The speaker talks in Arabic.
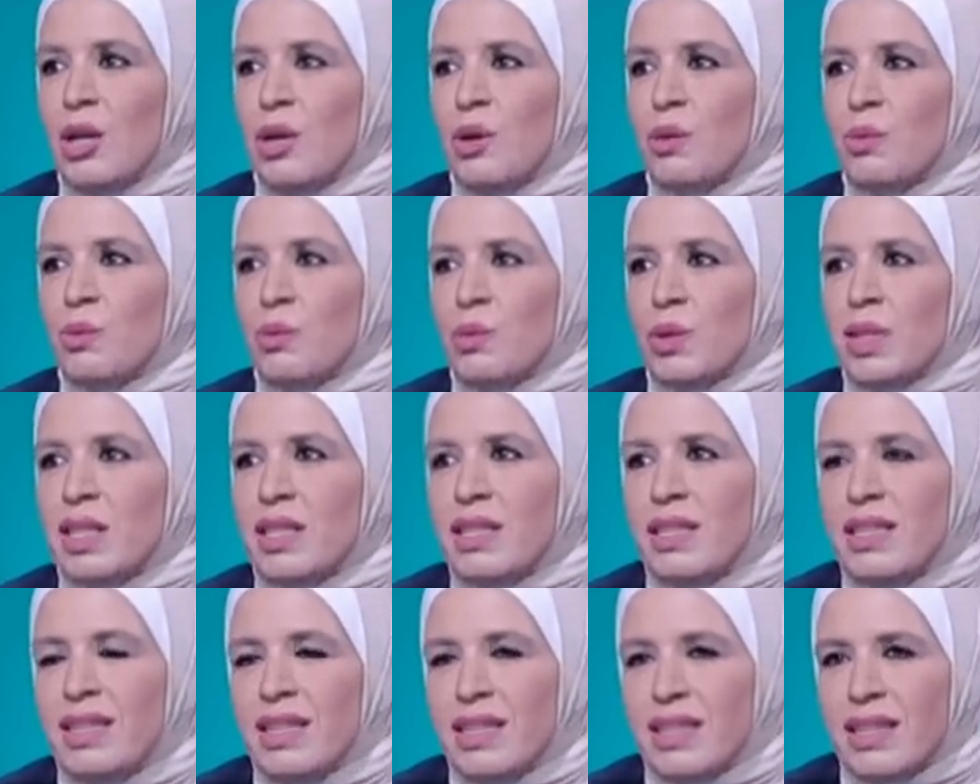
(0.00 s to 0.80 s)

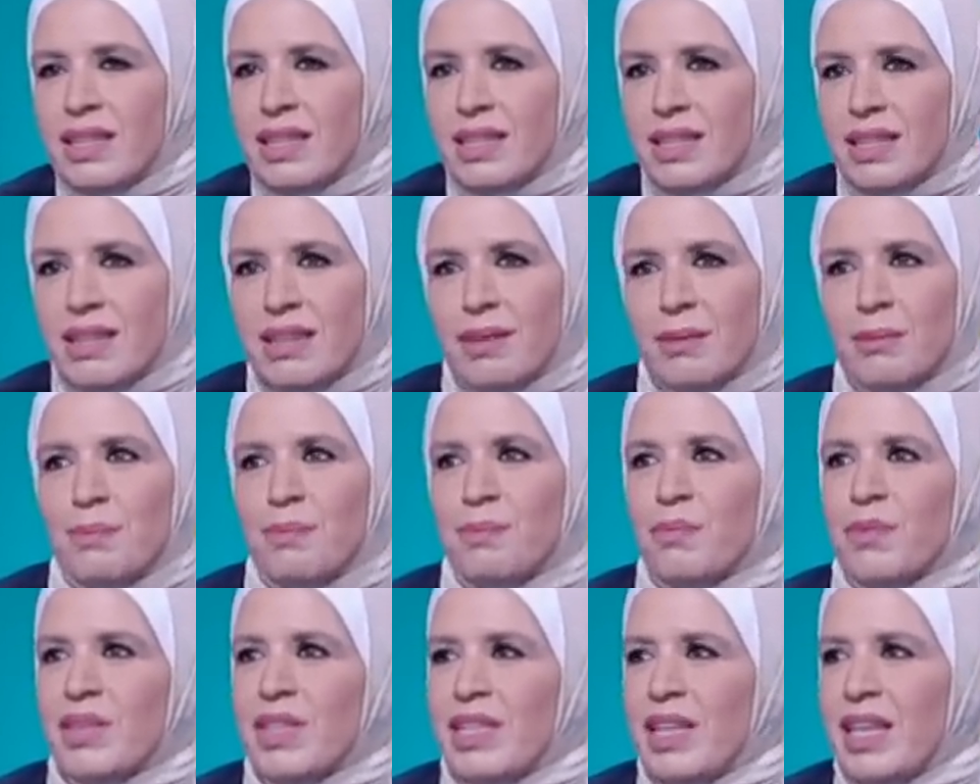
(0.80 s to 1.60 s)
وكتير آه،
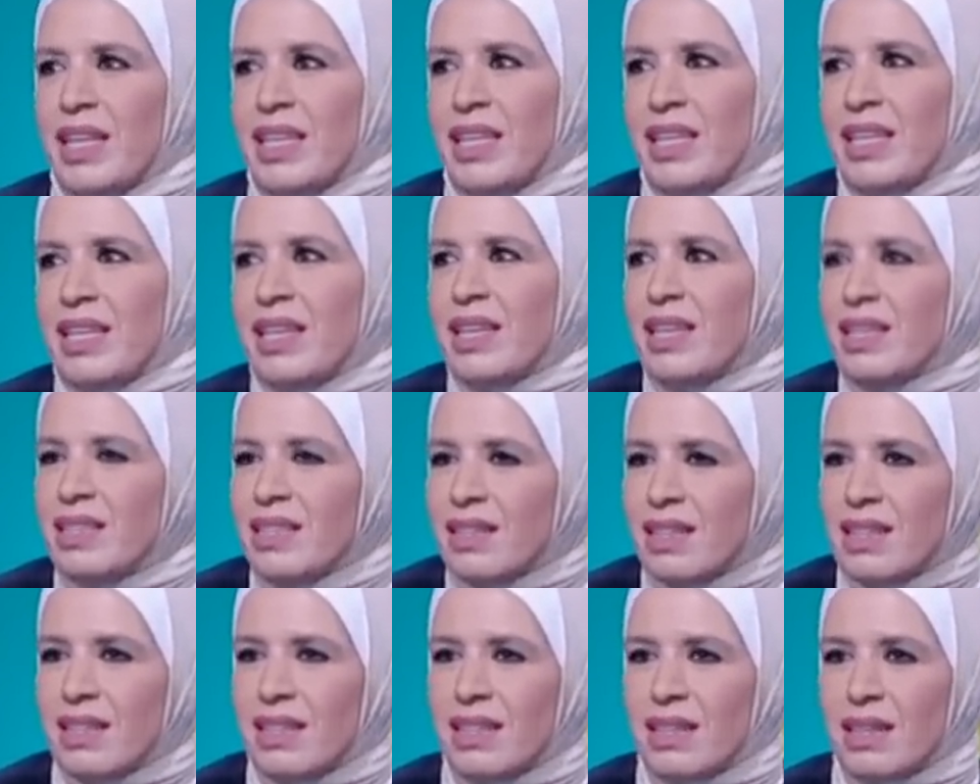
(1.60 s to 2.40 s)
يعني
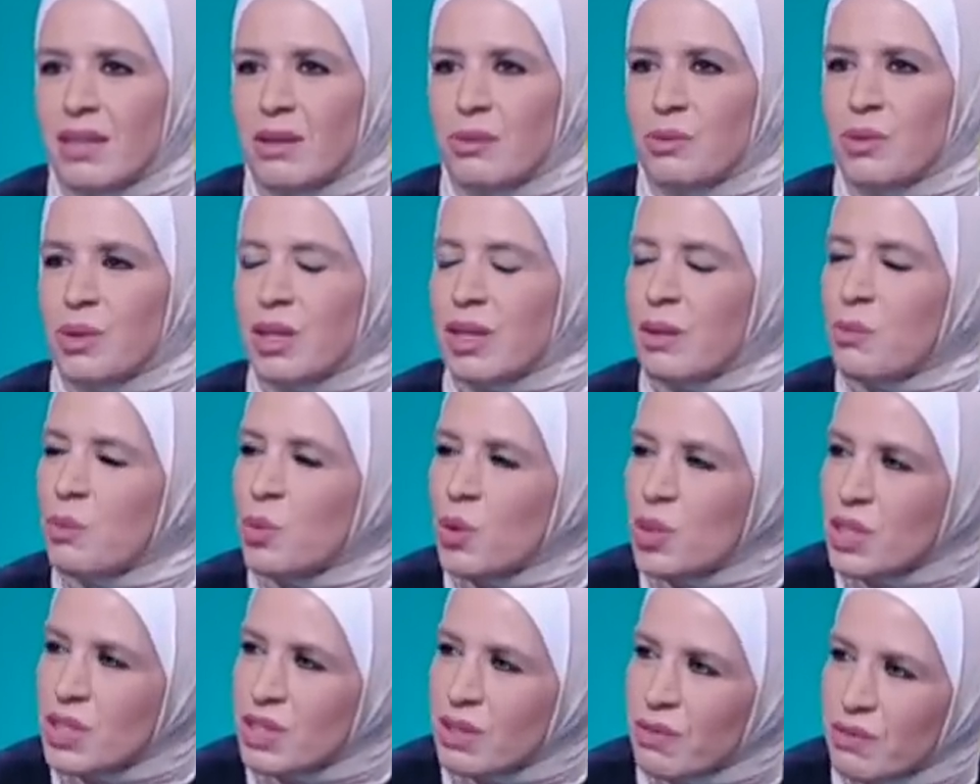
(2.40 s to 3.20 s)
كإدارة
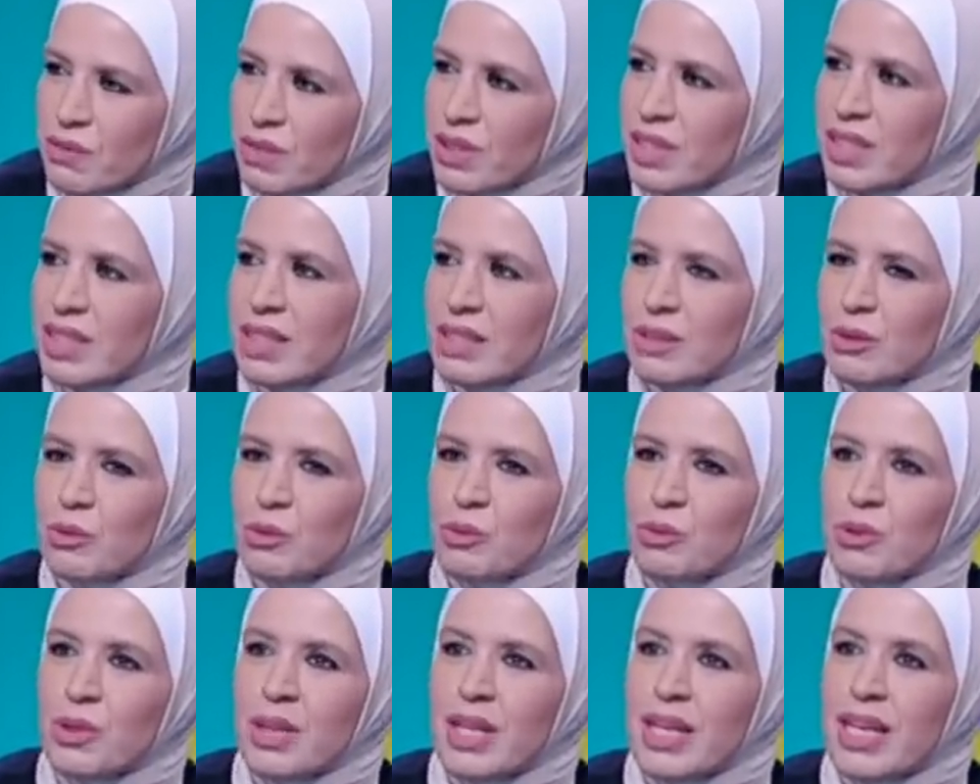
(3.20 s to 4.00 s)

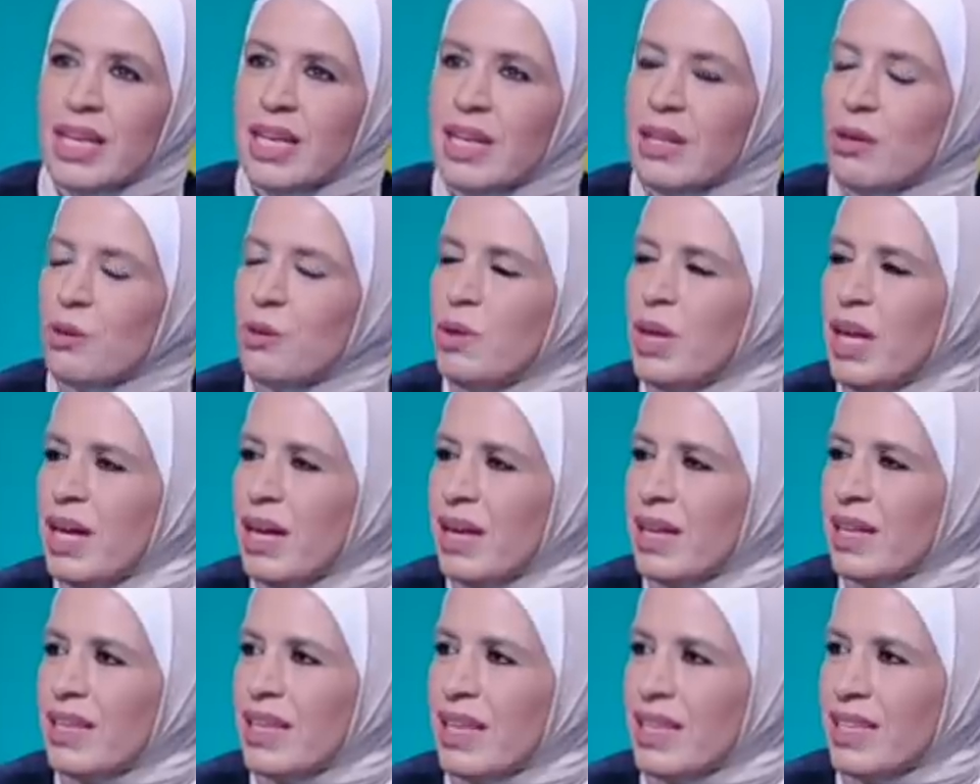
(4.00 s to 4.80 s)
وكموظفين
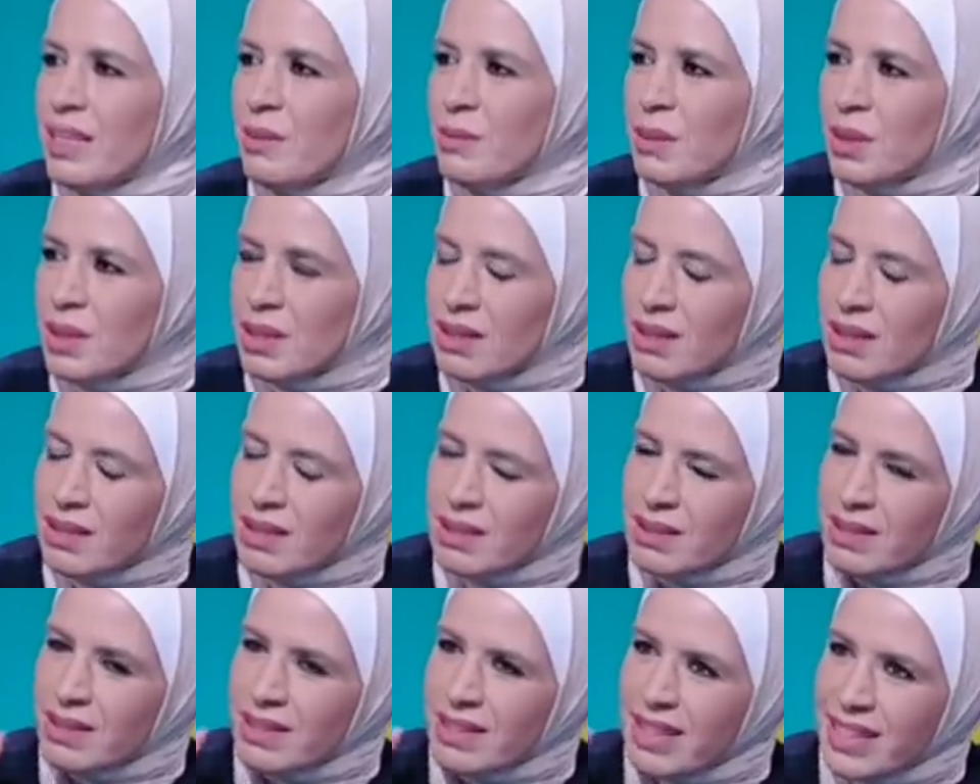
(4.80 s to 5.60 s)
كلها يعني
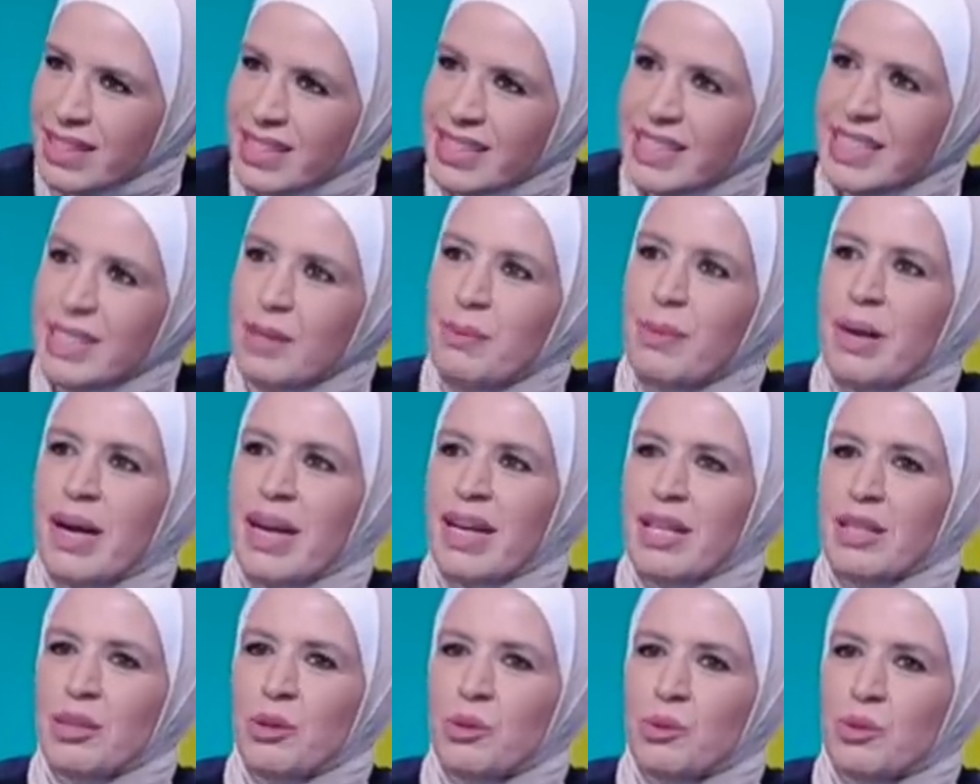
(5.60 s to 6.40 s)
ترتيبها
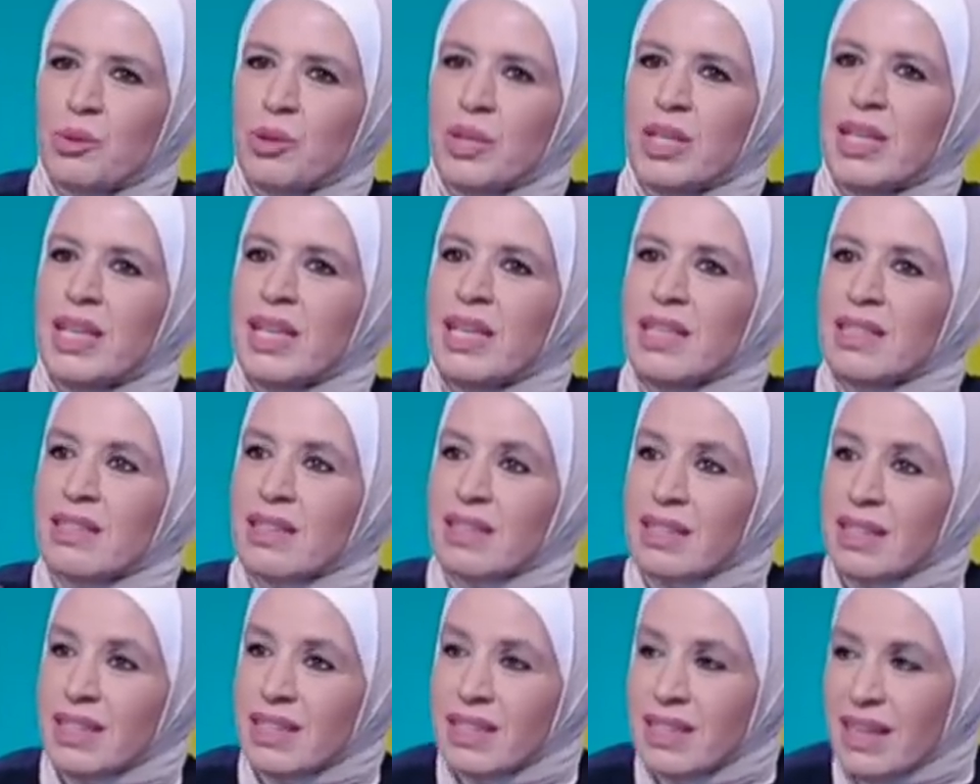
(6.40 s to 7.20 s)
حلو
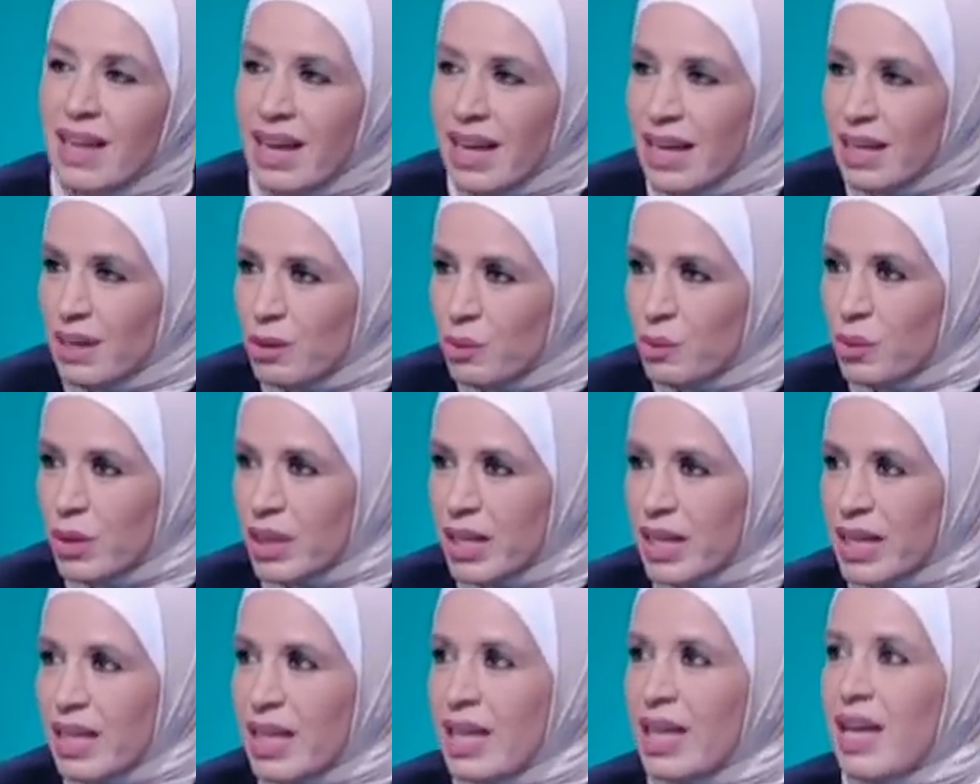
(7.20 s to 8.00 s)
طريقتها
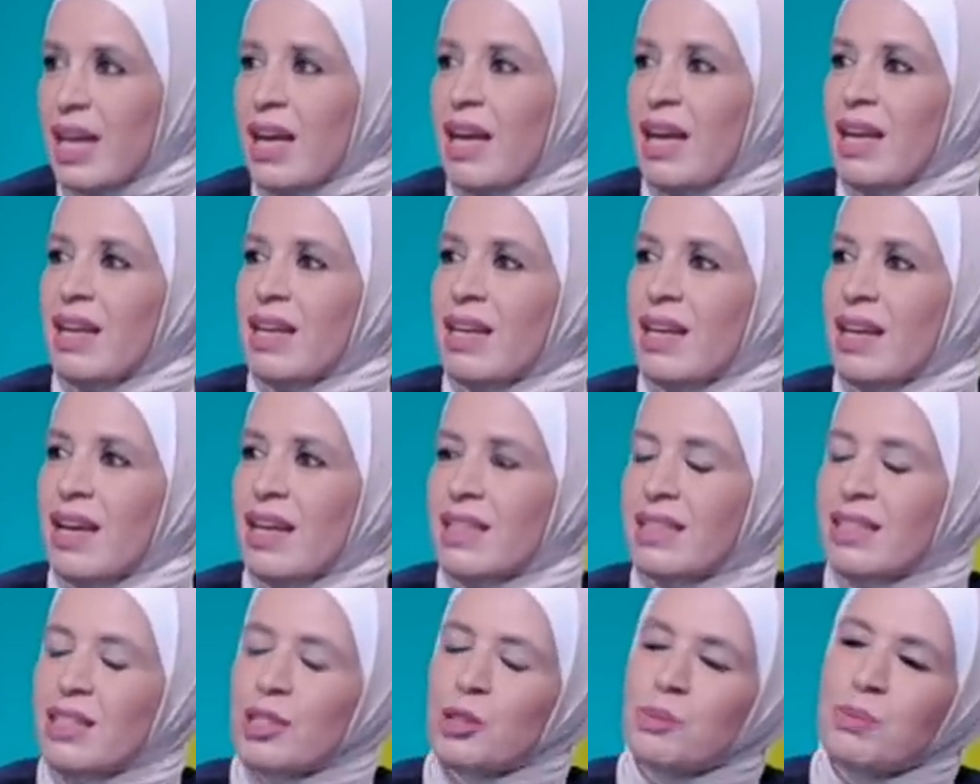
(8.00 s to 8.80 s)
حلوة آه،
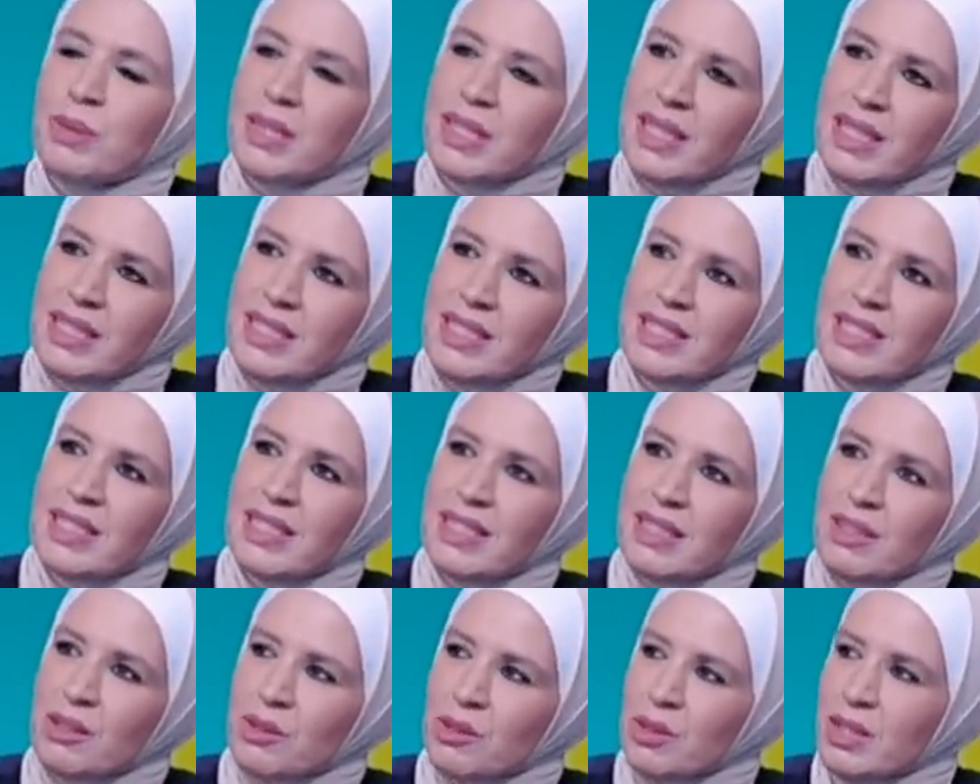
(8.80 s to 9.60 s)
قديش
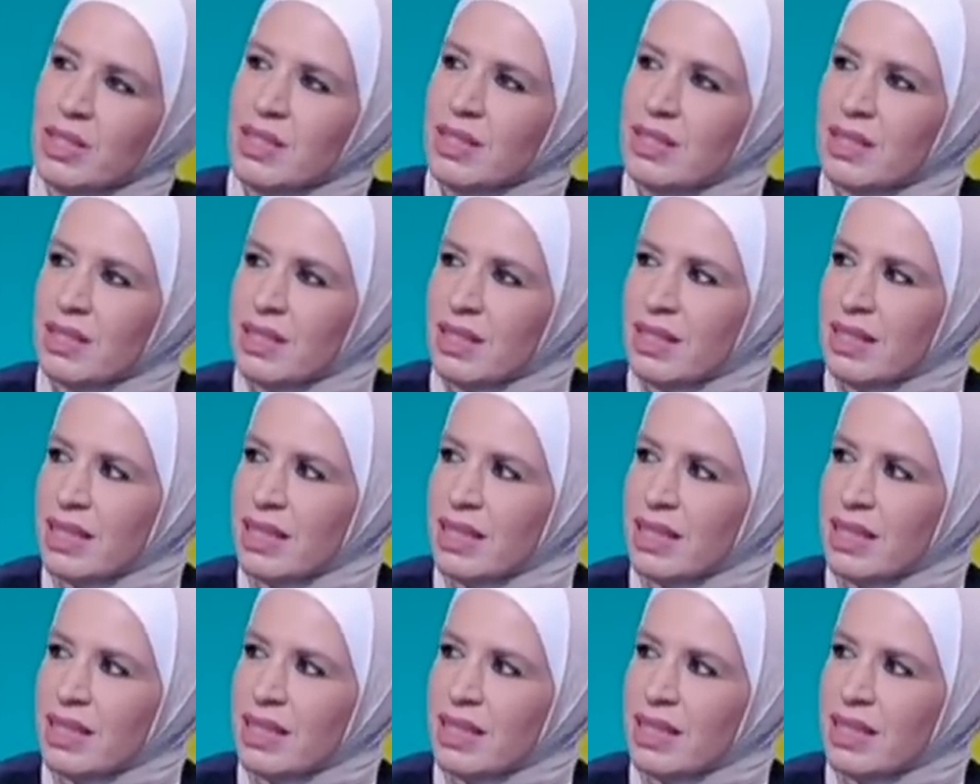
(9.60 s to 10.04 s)
بتحسي أنه أنت